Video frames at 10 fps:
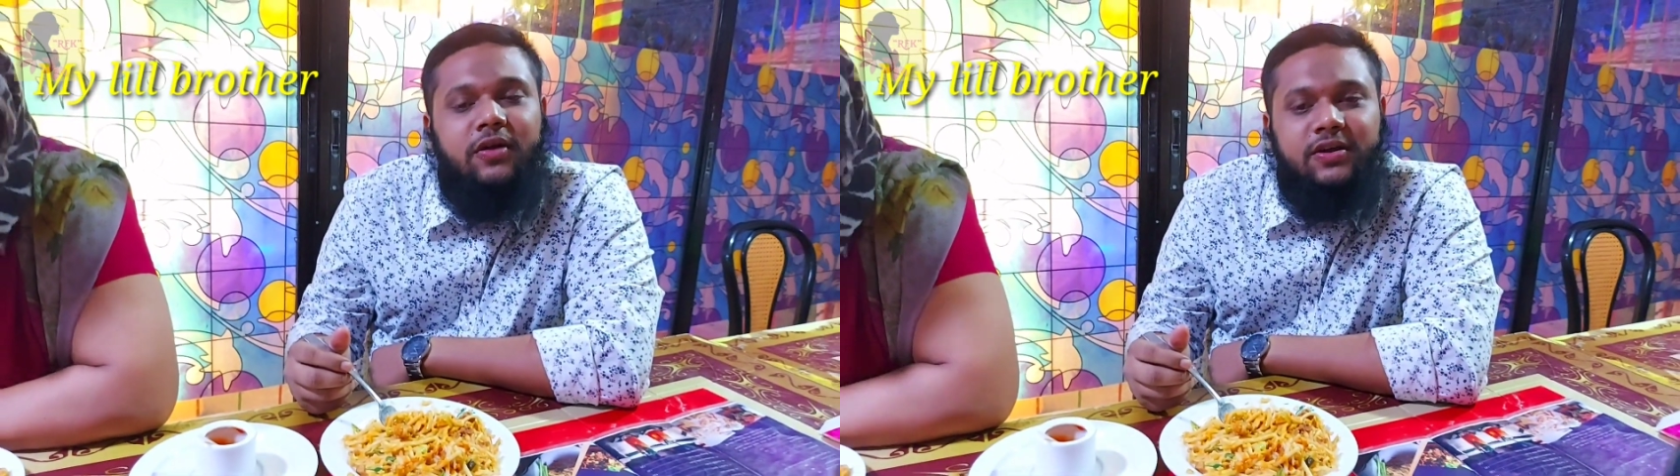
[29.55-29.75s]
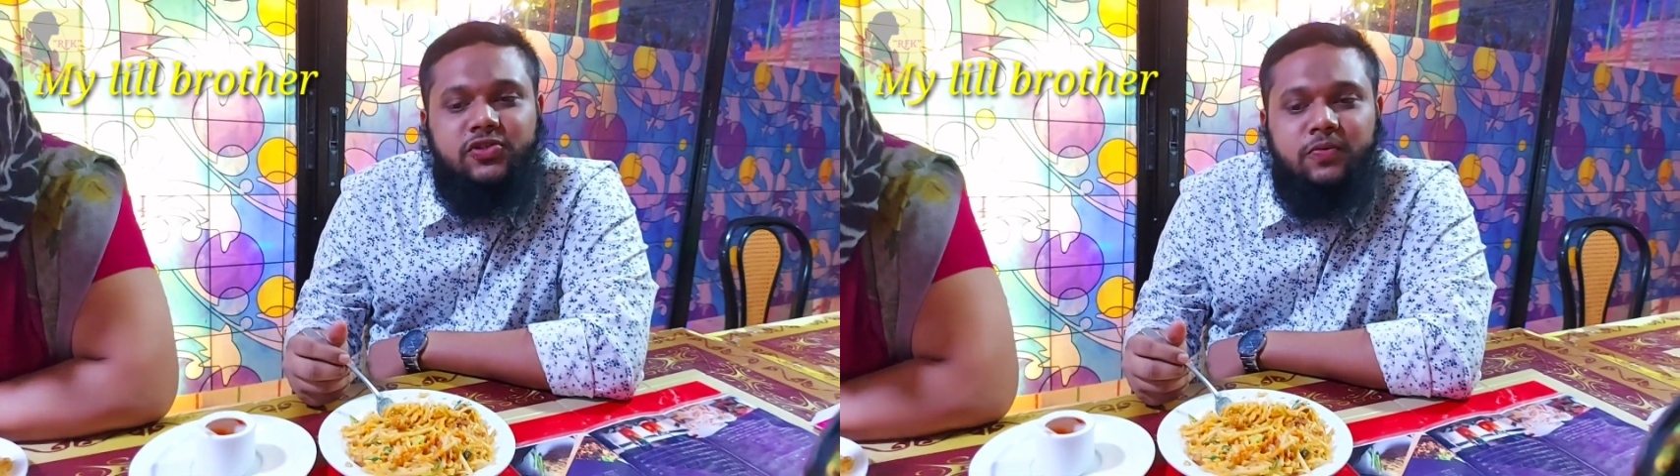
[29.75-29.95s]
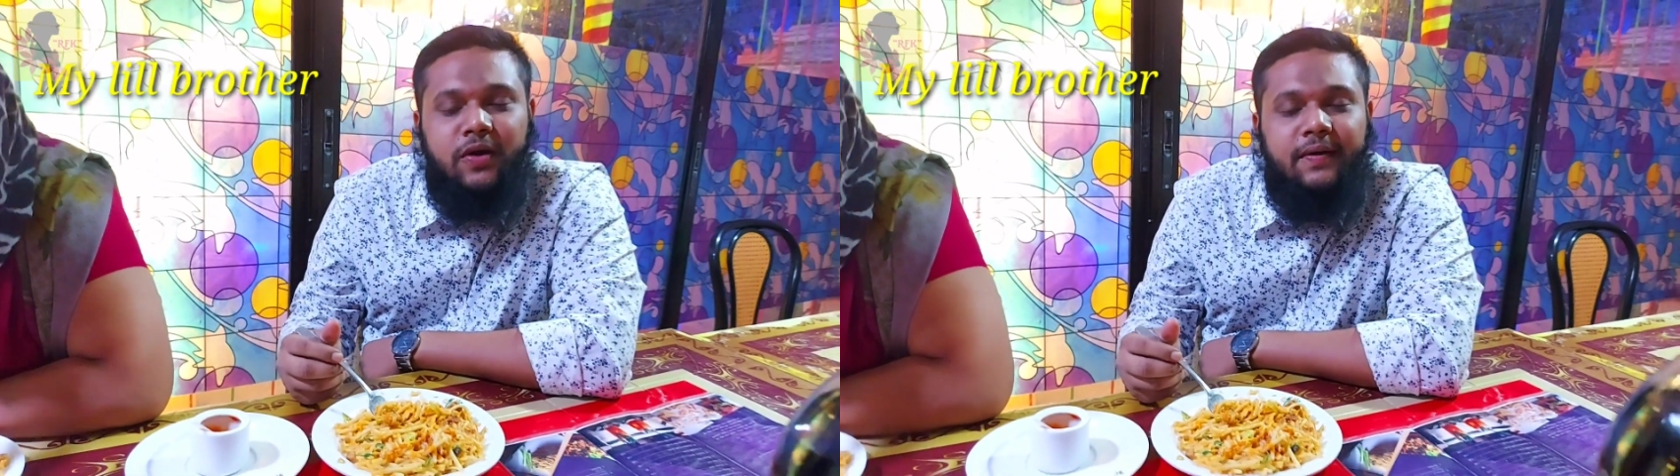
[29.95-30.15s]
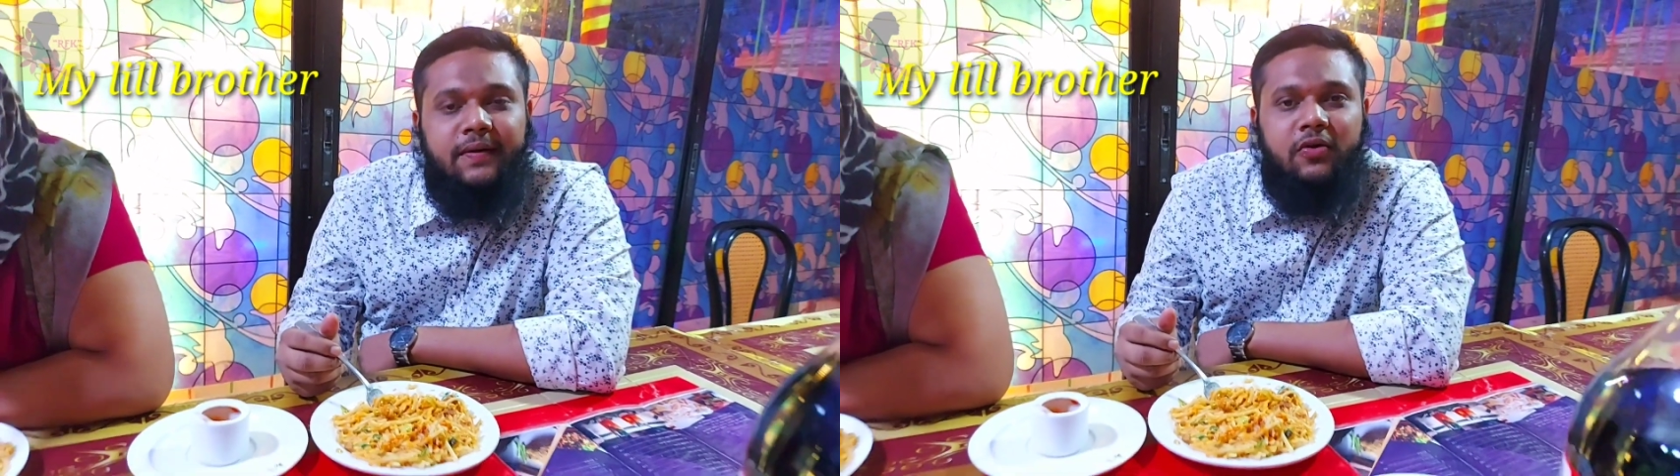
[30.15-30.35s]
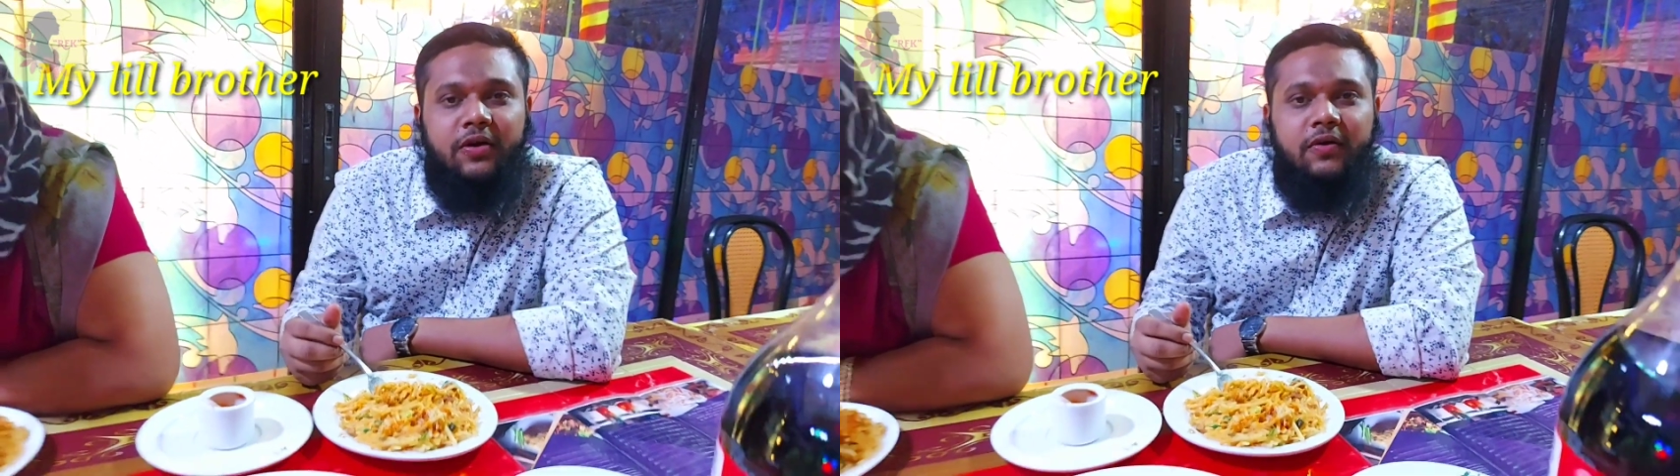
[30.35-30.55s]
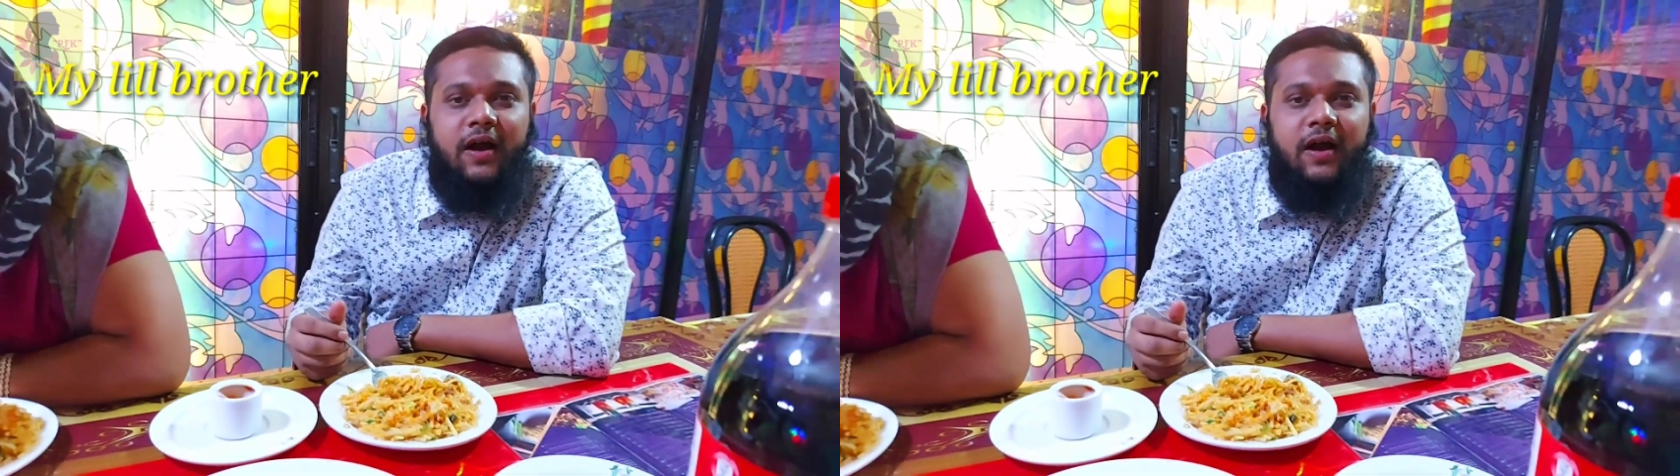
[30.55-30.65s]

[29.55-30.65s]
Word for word: অনেক শুভকামনা রইল